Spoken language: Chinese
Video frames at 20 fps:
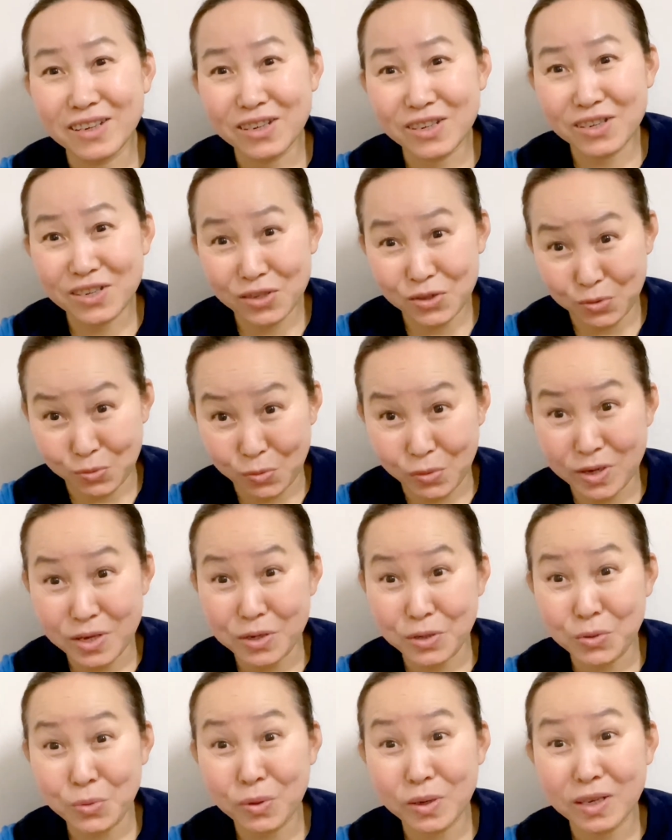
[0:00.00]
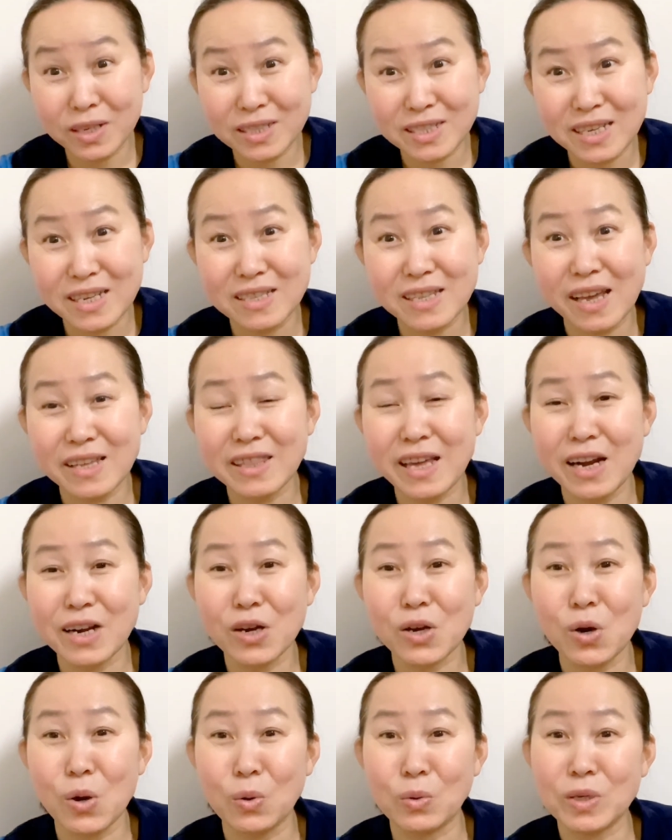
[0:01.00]
所以说现在戴
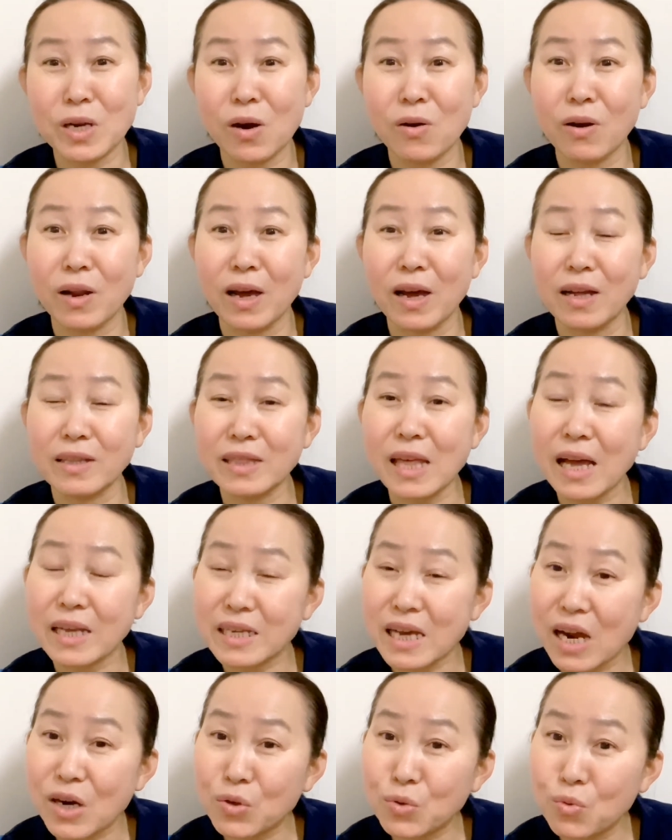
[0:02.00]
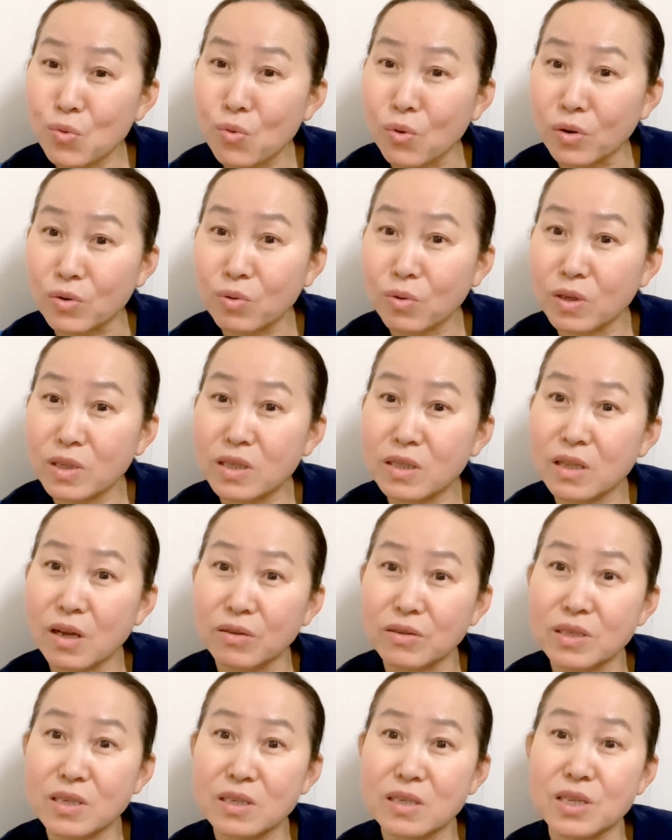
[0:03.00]
着口罩了，大家如果说知
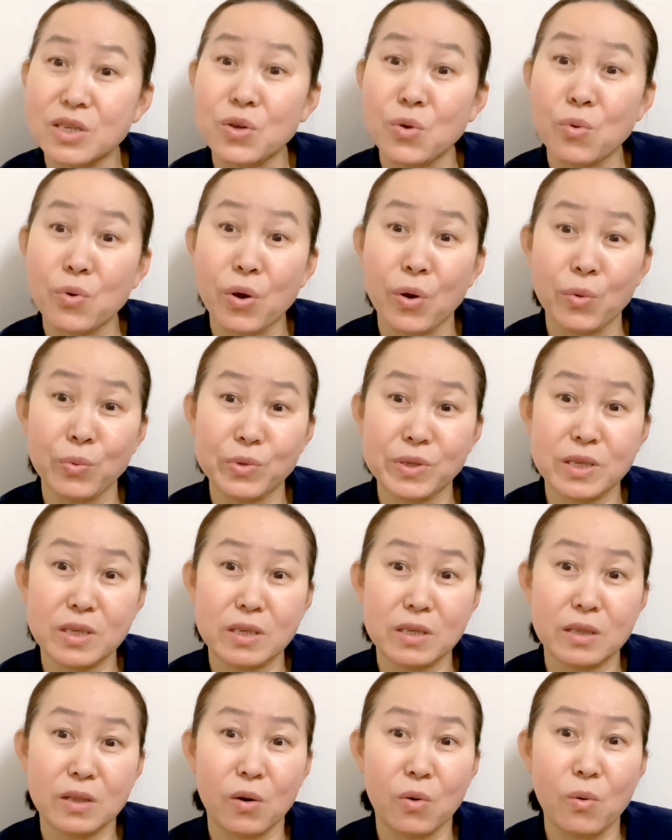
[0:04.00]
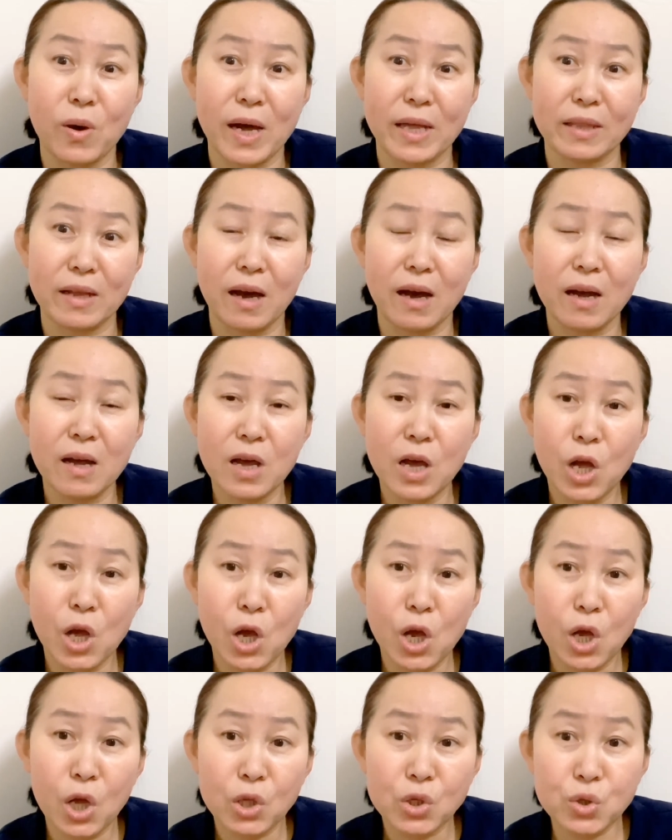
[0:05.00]
道自己有口气的话呢，
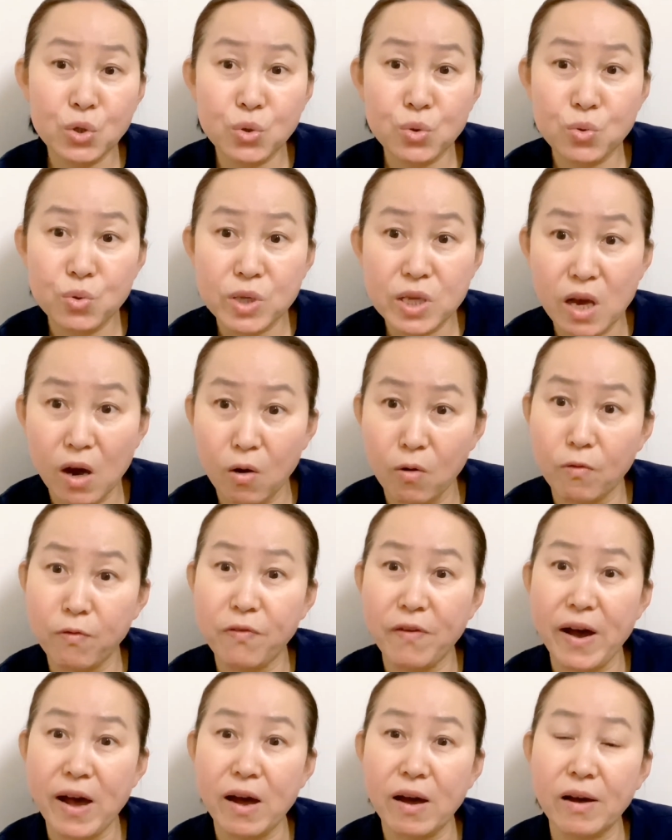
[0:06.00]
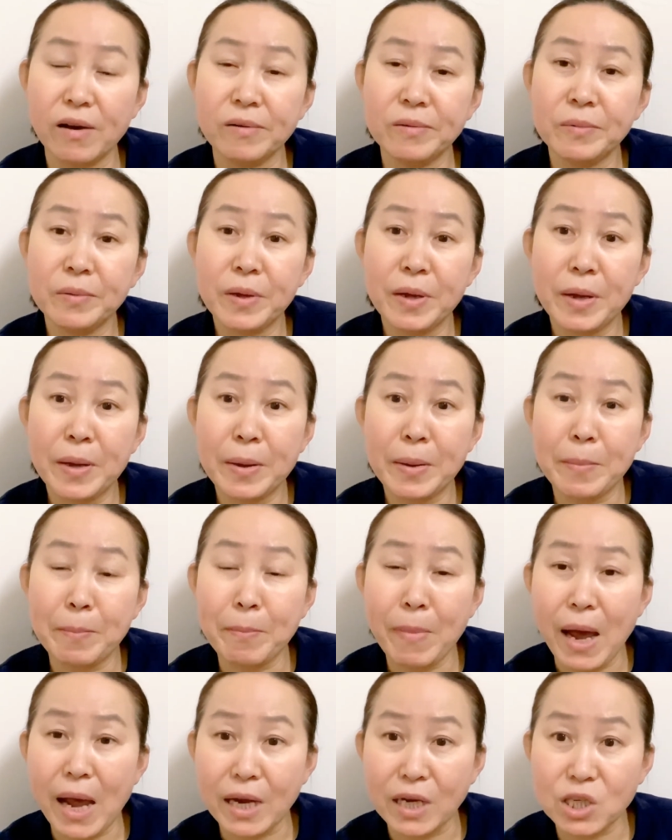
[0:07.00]
去药房
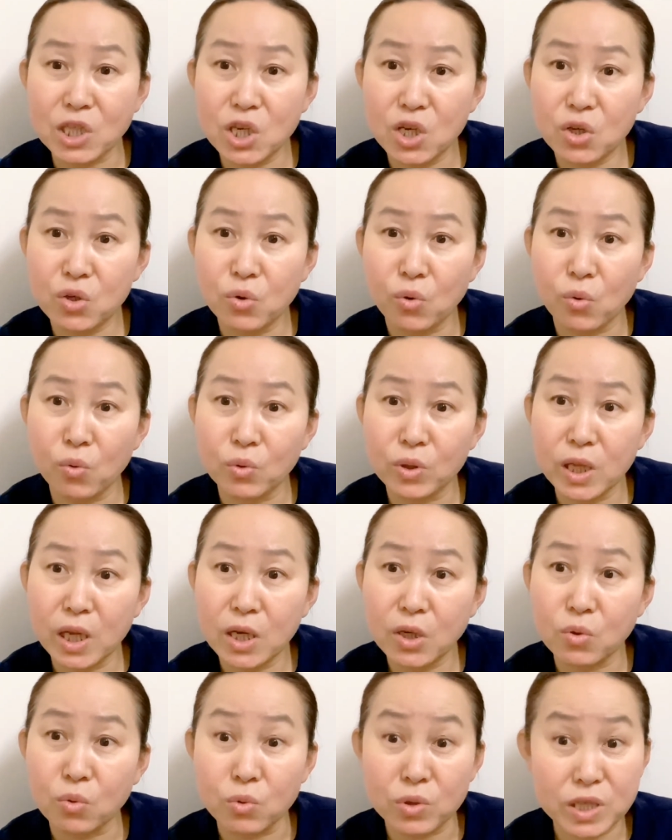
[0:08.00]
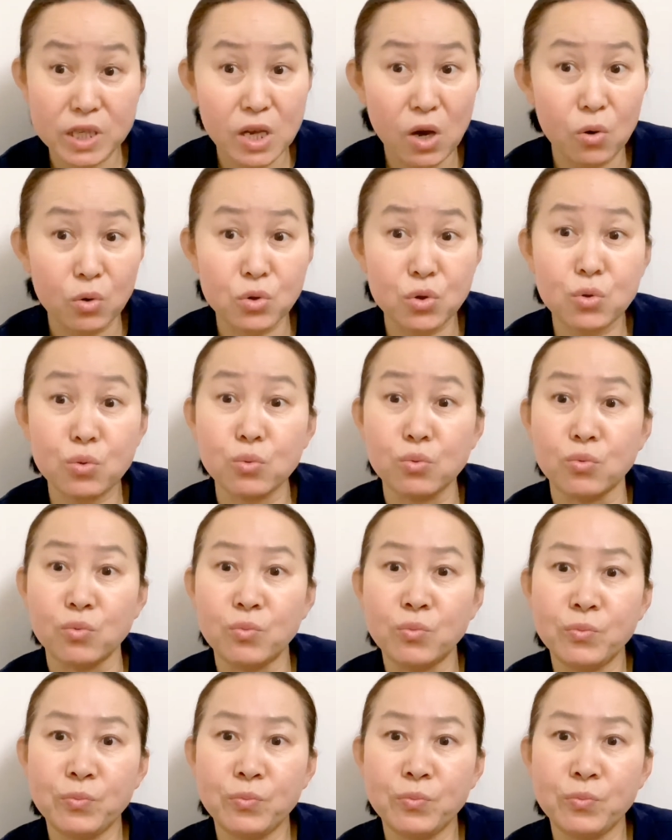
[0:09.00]
买这种那种酵素，